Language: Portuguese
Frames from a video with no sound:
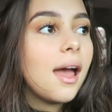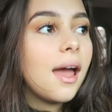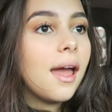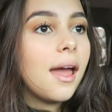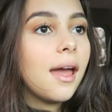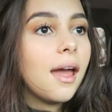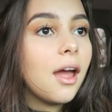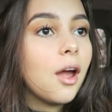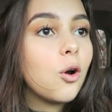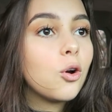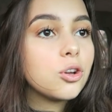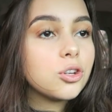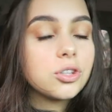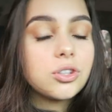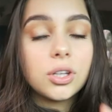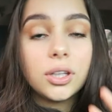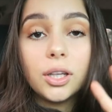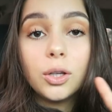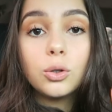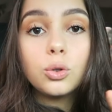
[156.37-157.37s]
É, hoje eu
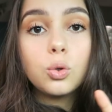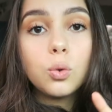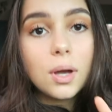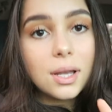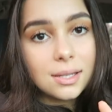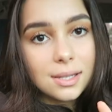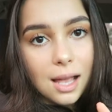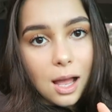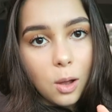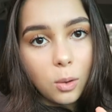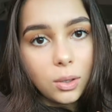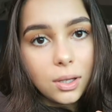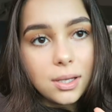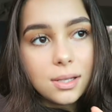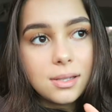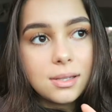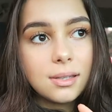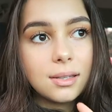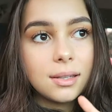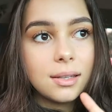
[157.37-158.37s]
só tenho duas
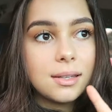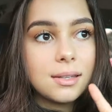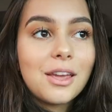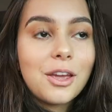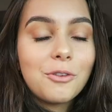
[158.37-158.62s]
aulas.